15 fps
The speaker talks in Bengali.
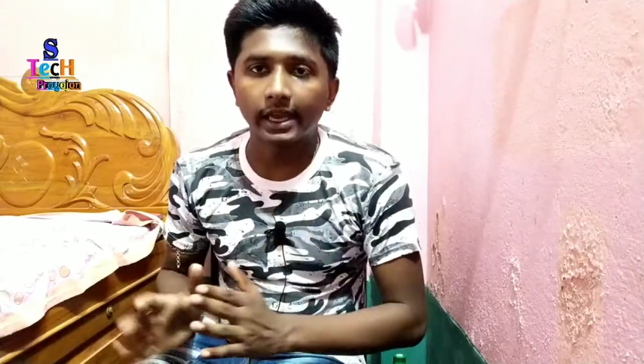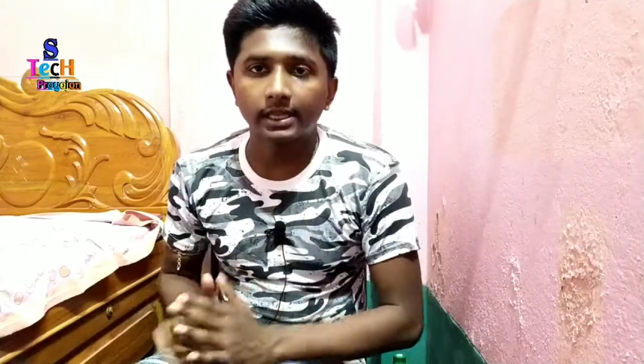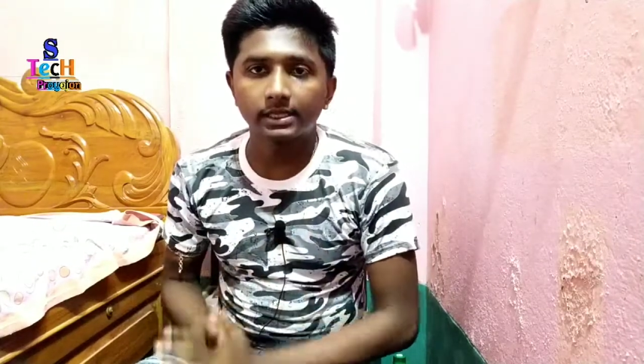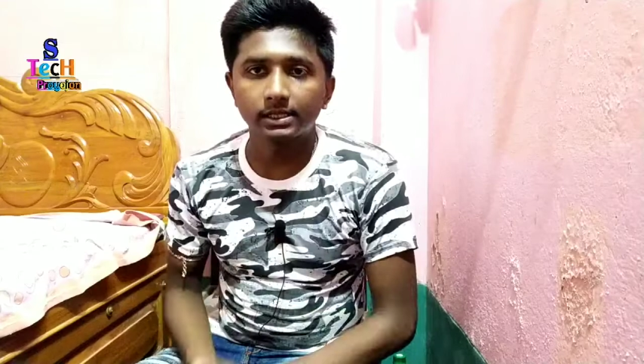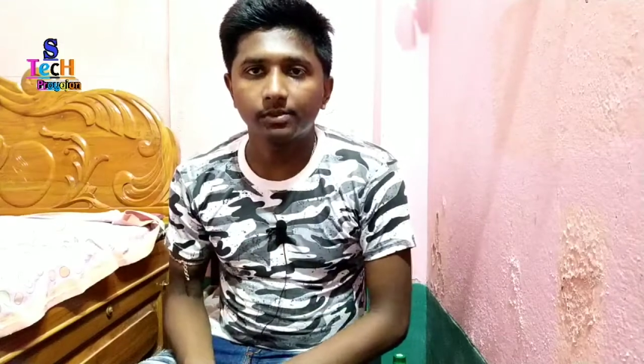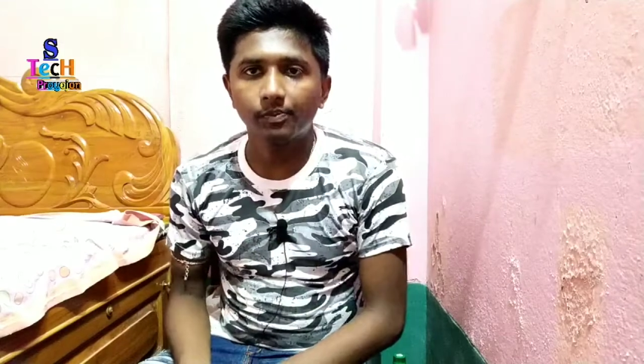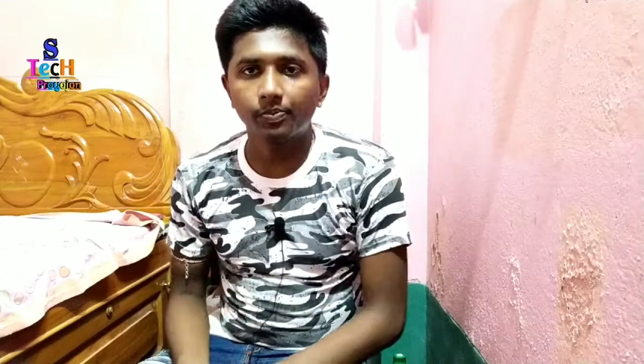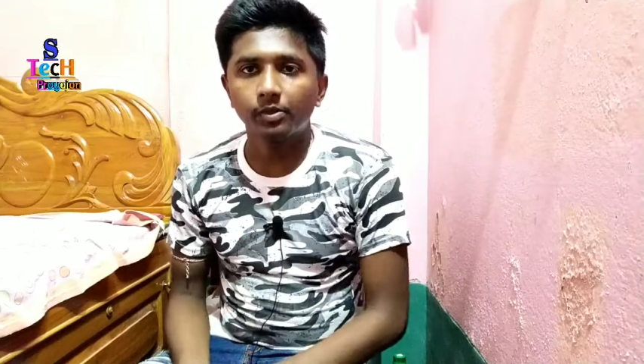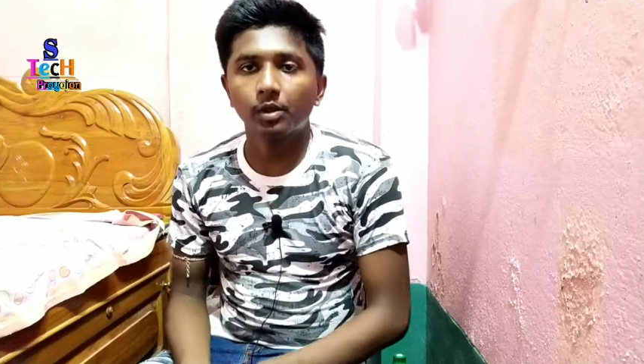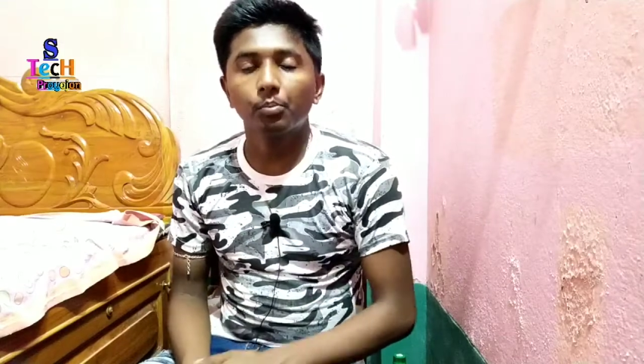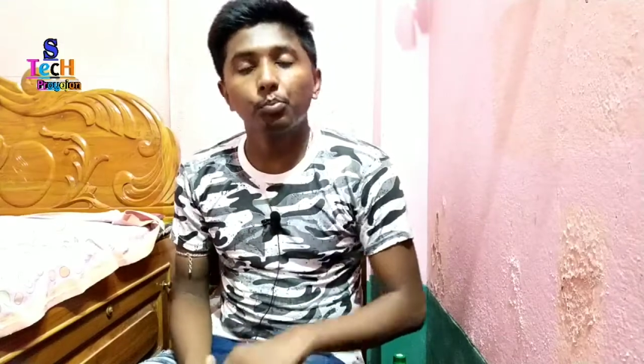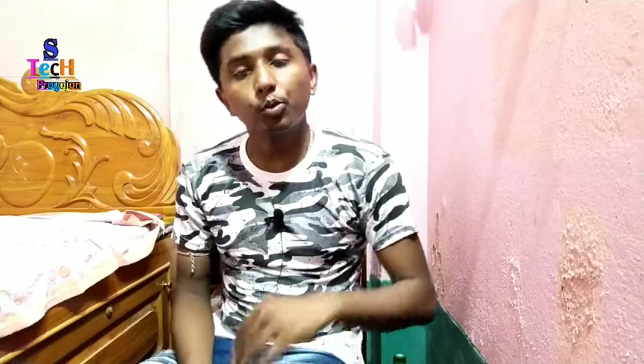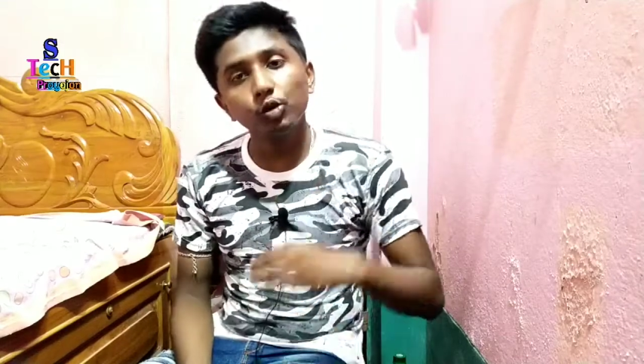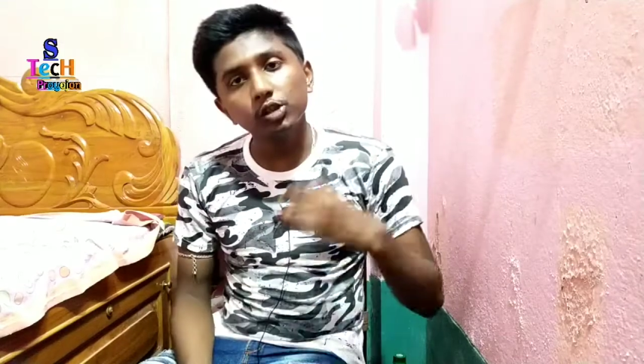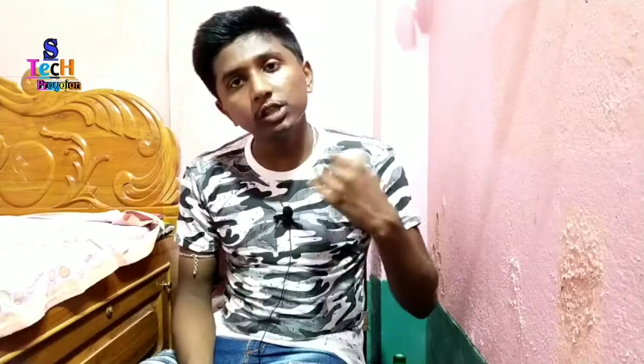গেছে
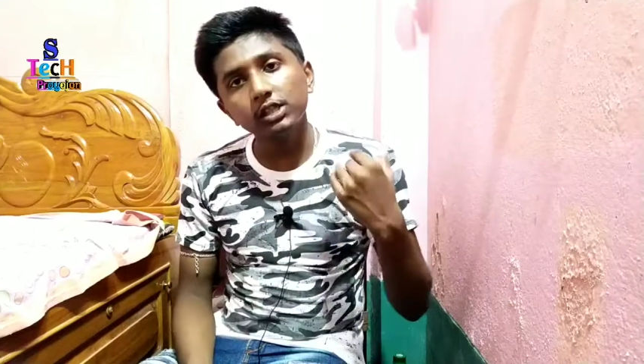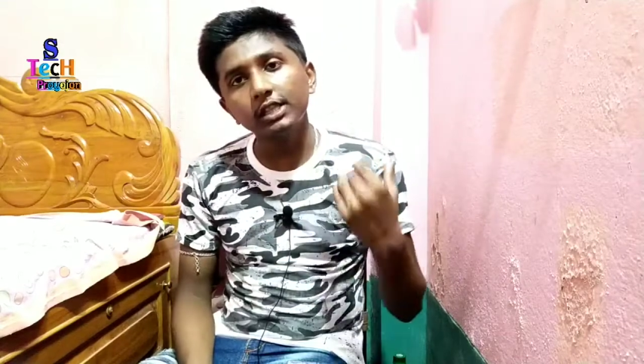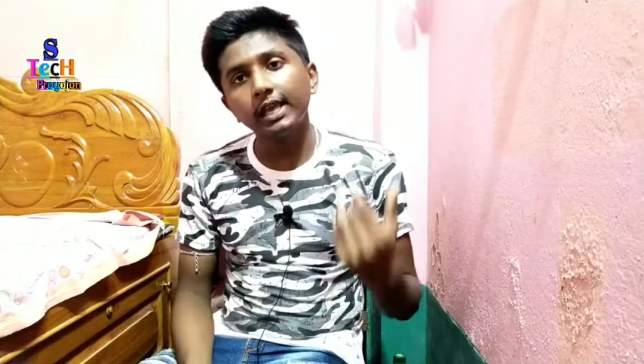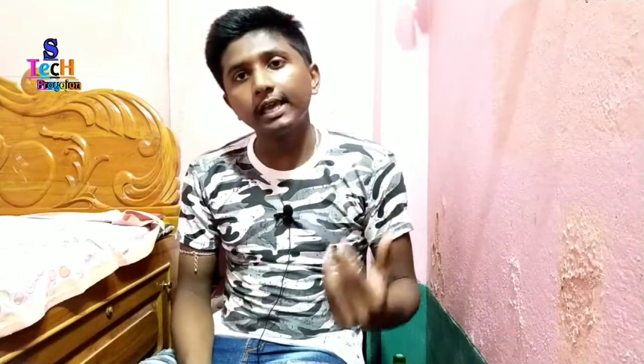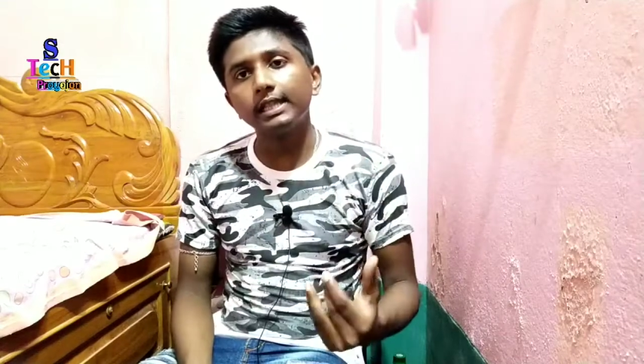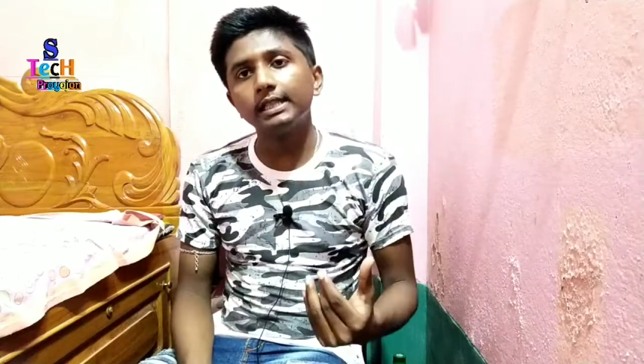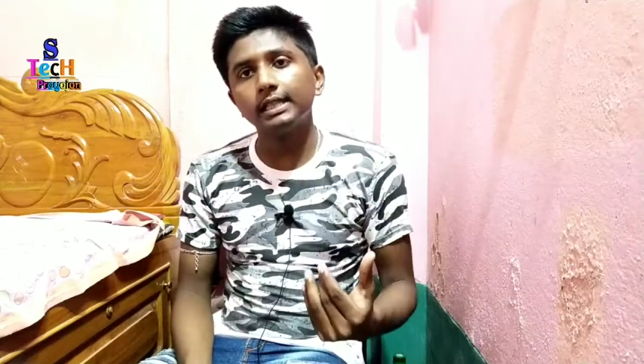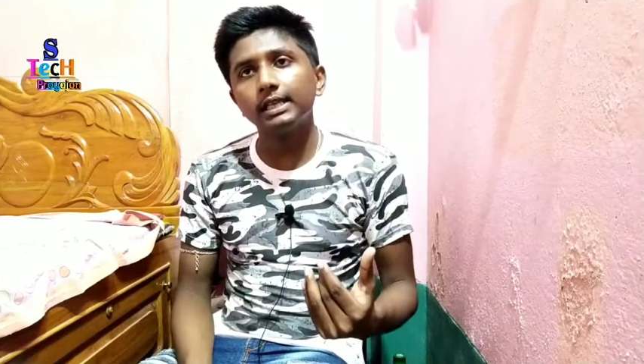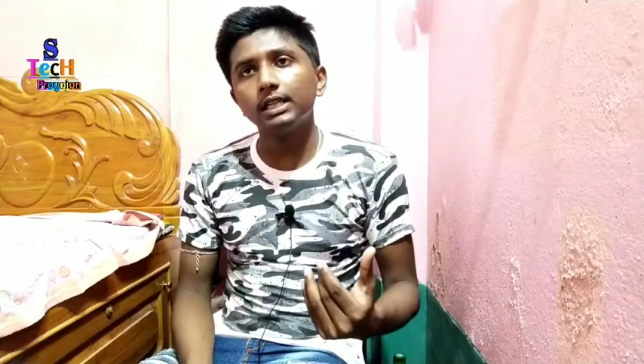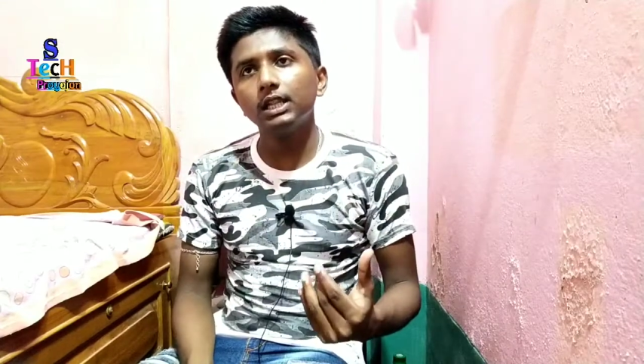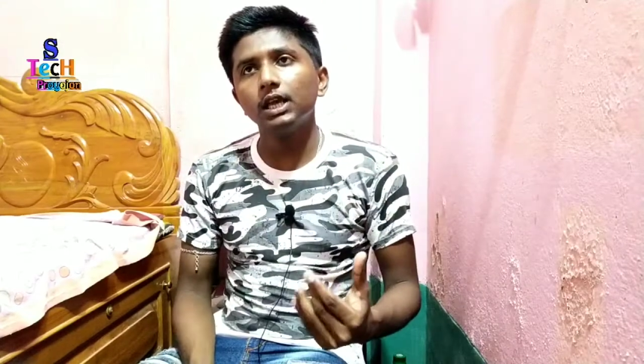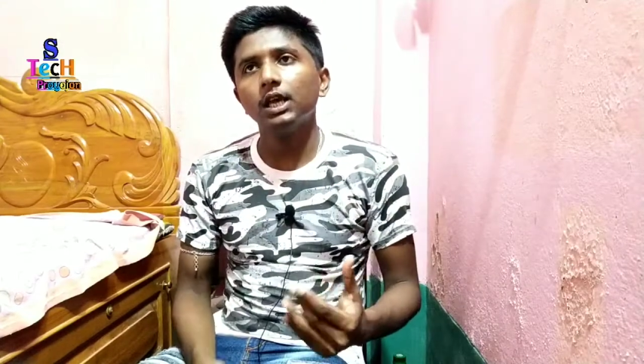প্রত্যেক দিন